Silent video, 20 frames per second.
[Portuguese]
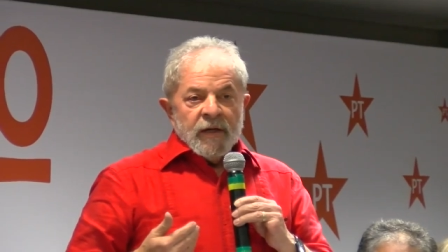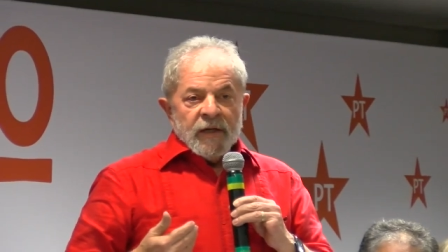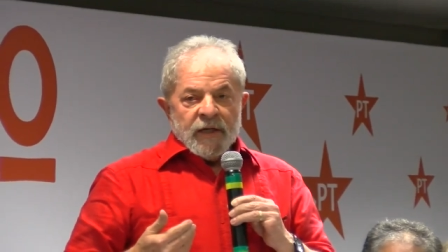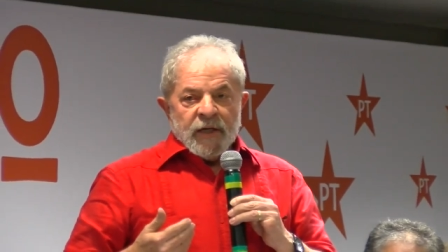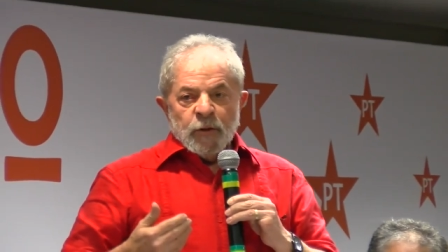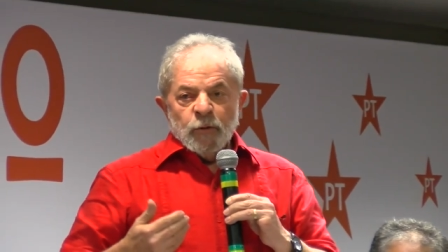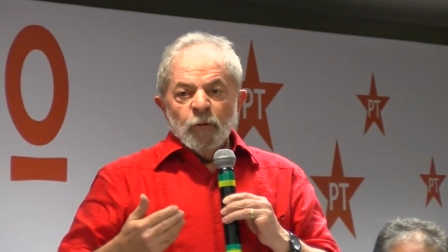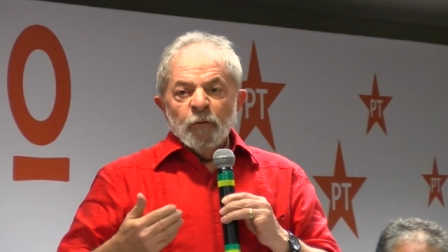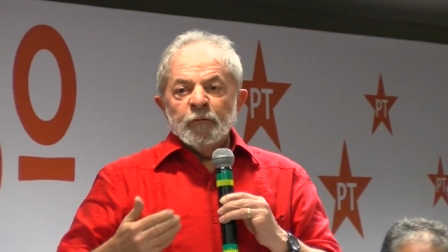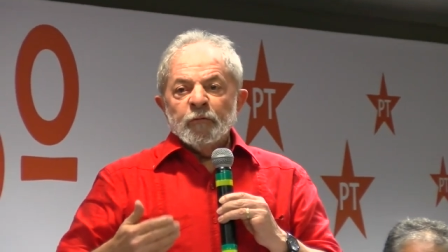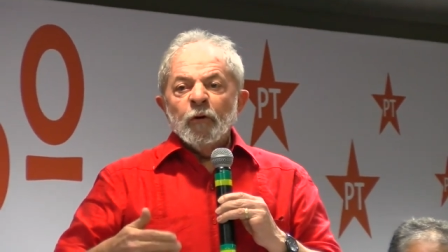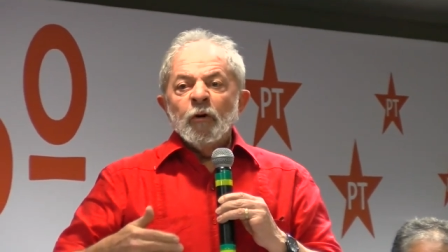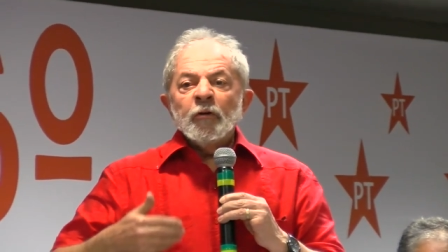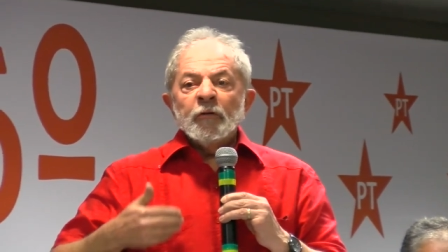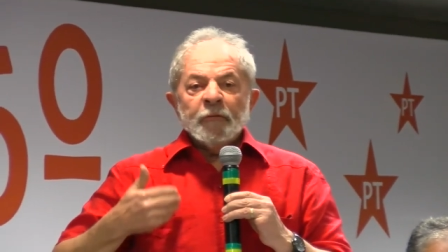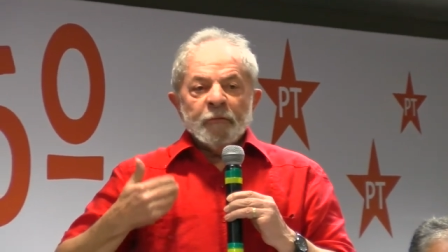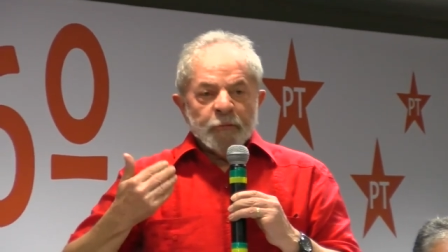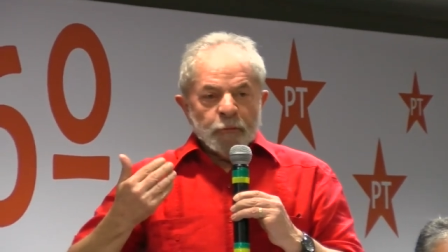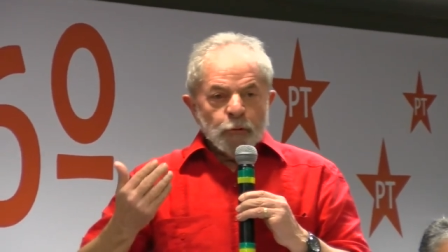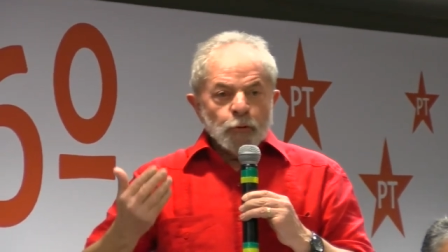que não foi
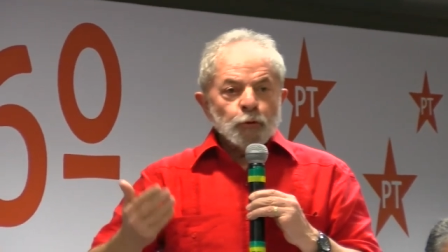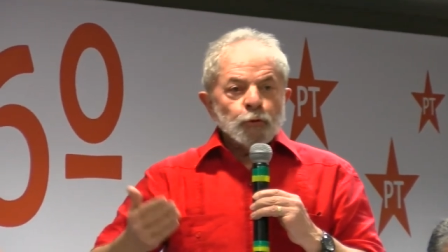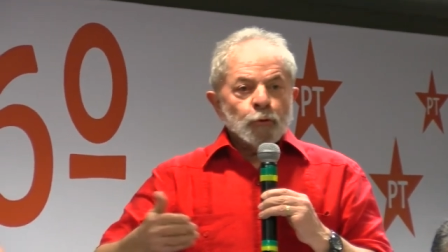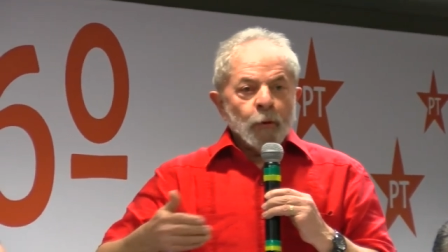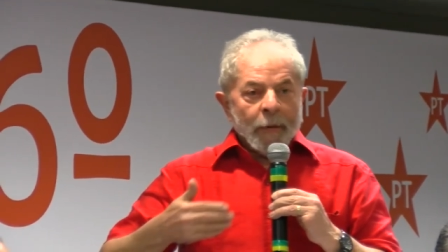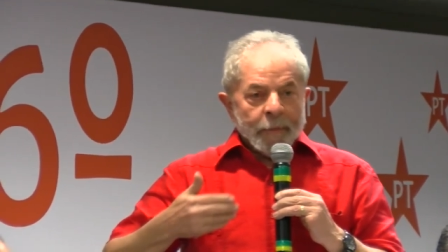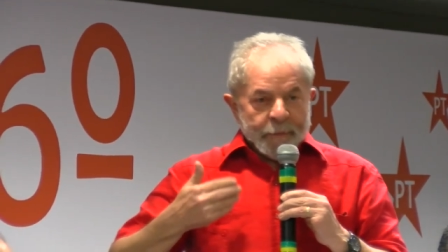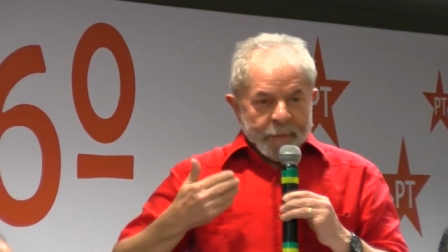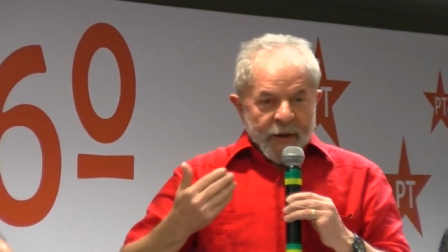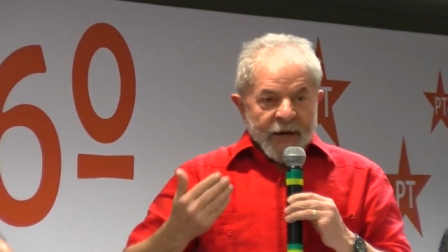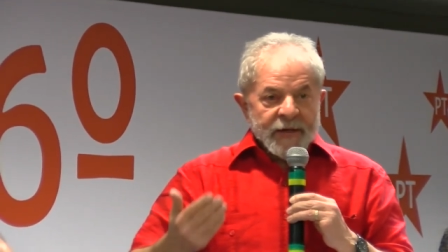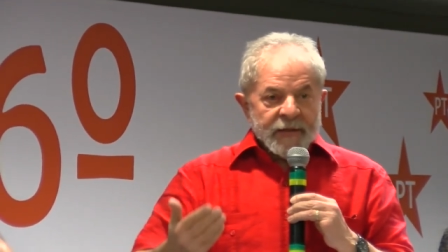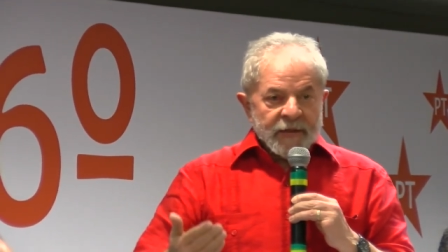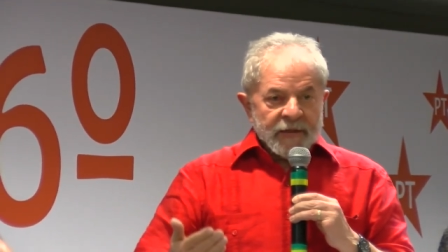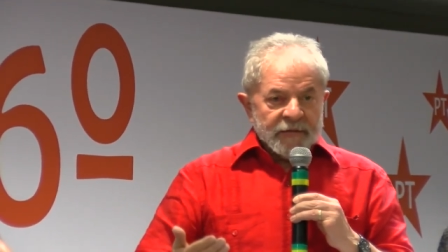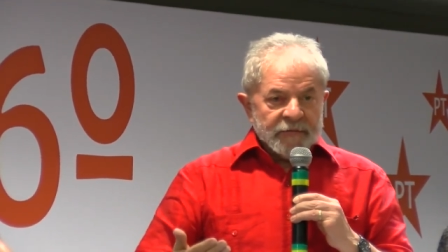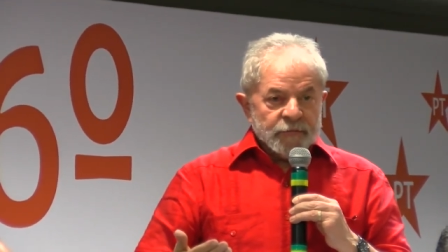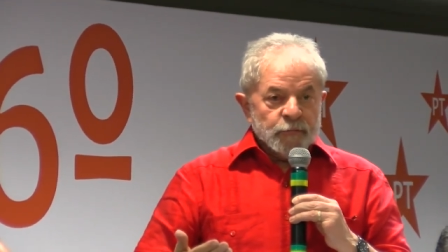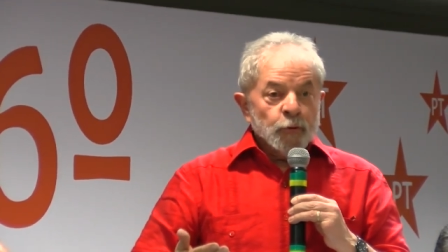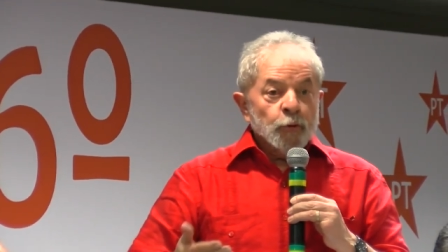fruto
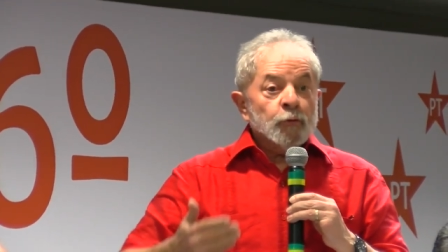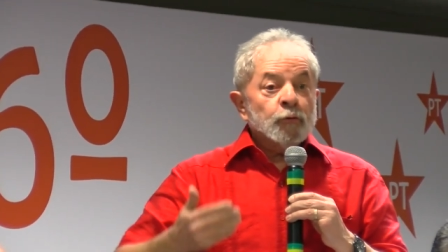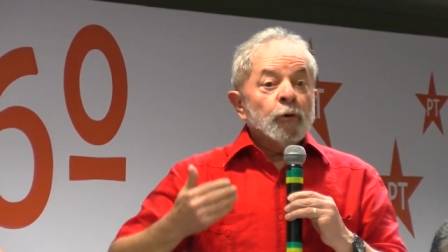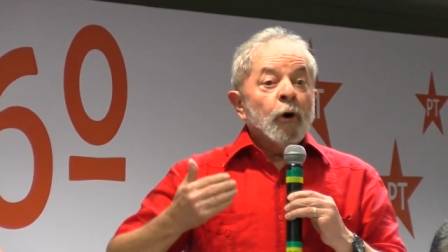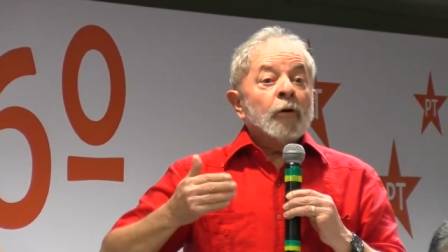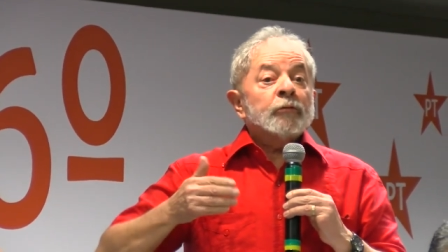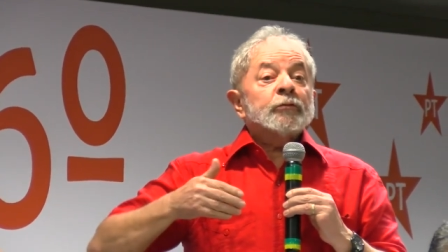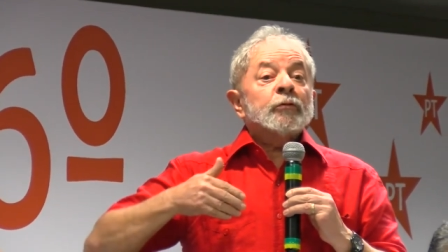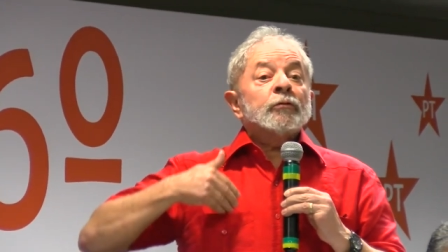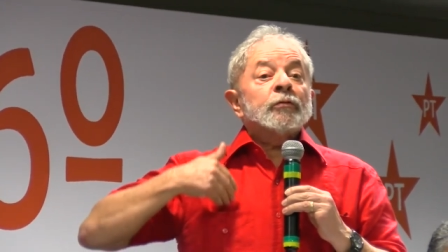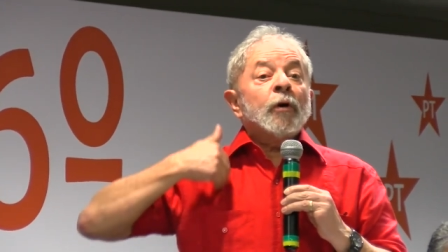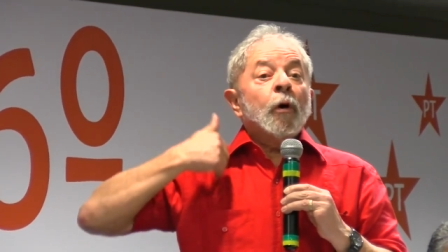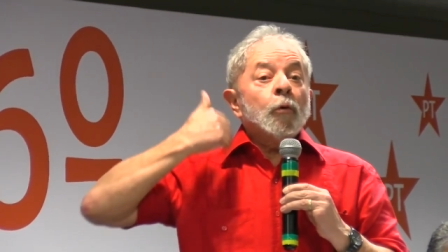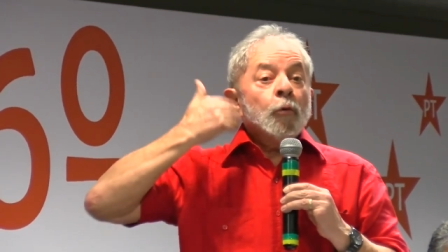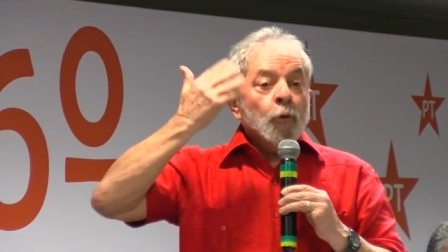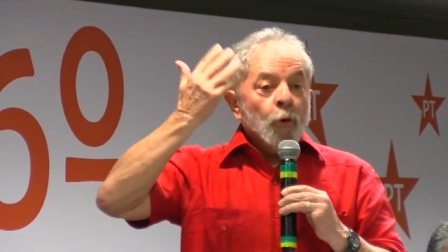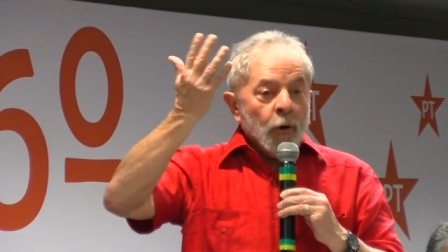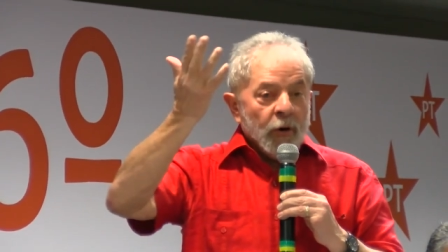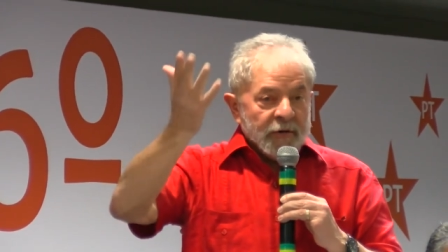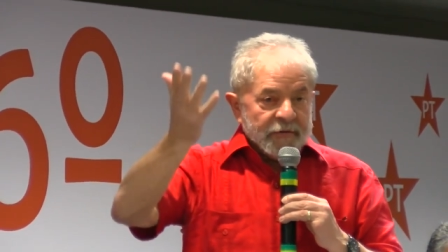apenas dos nossos
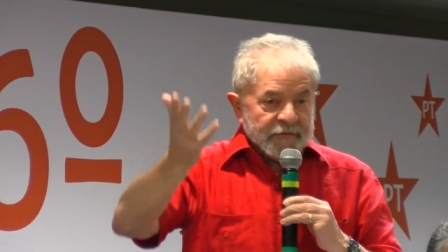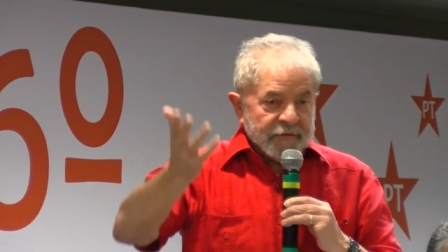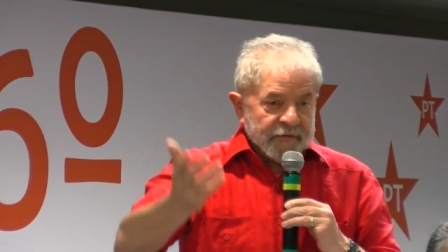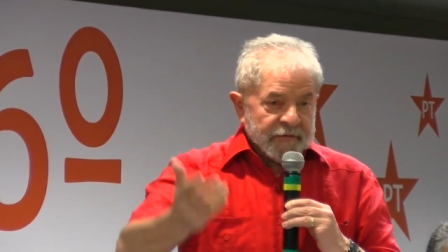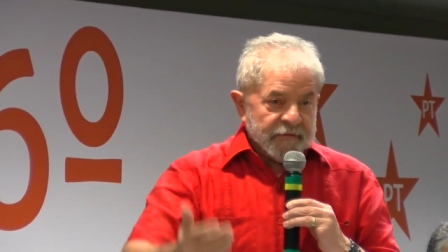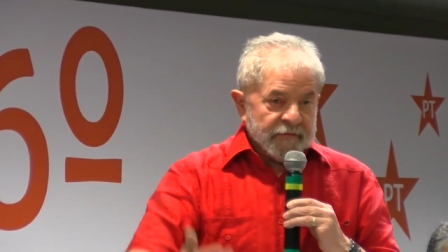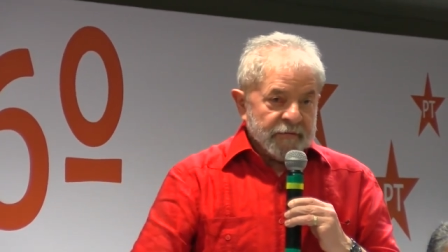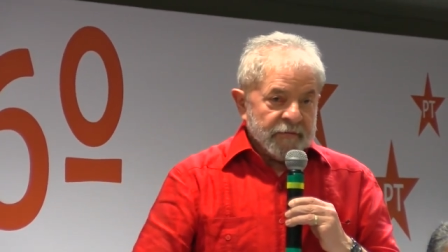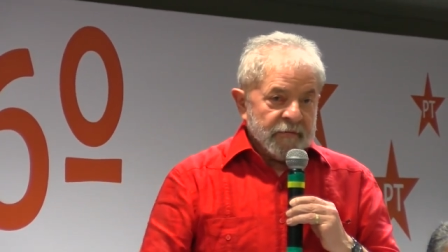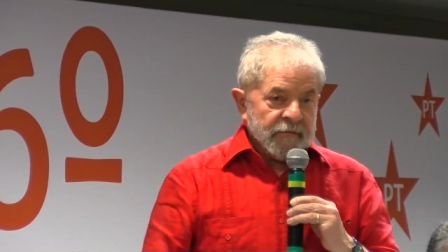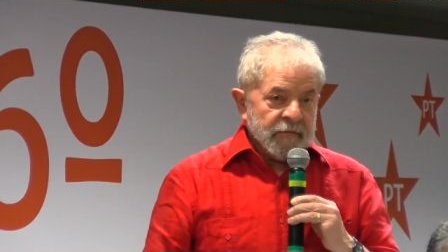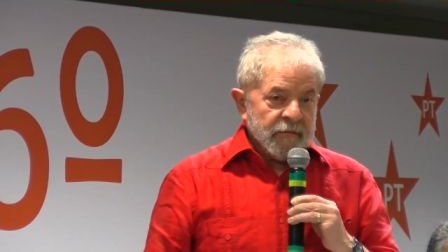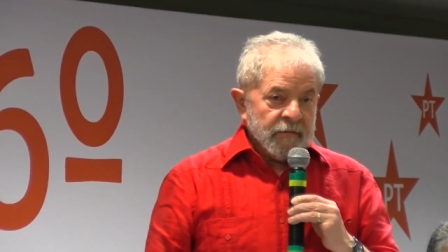algozes,